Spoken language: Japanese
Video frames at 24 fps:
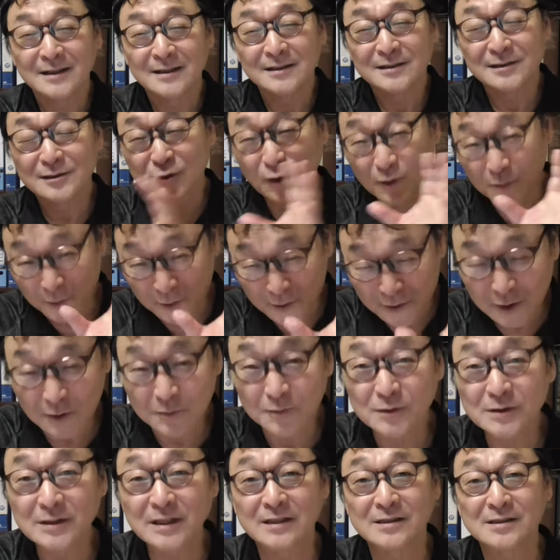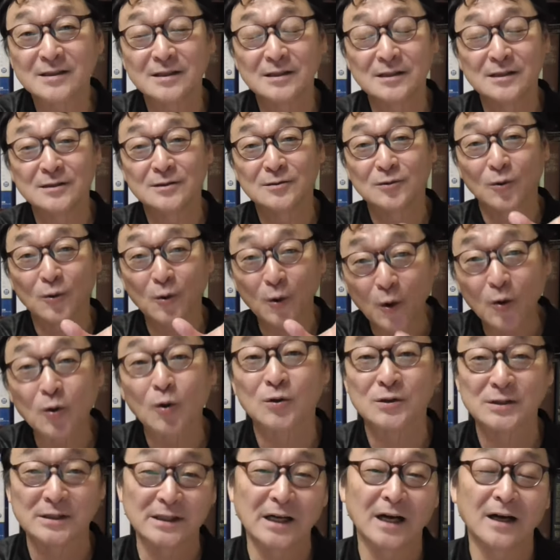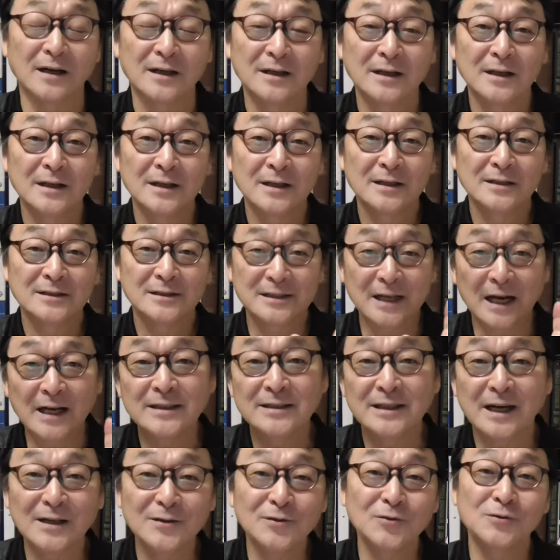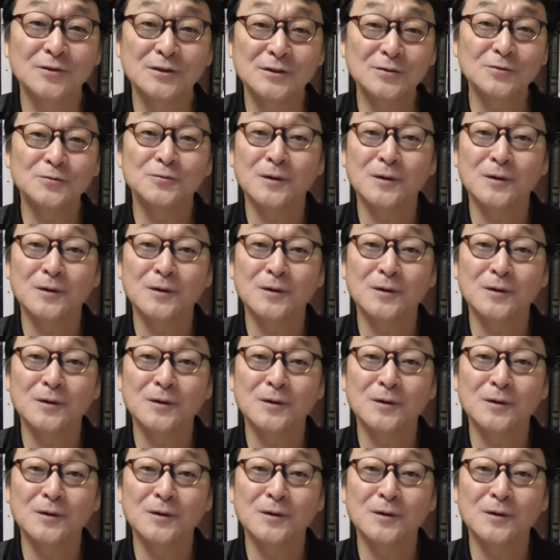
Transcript: そもそもイエス・キリストを殺した最大の理由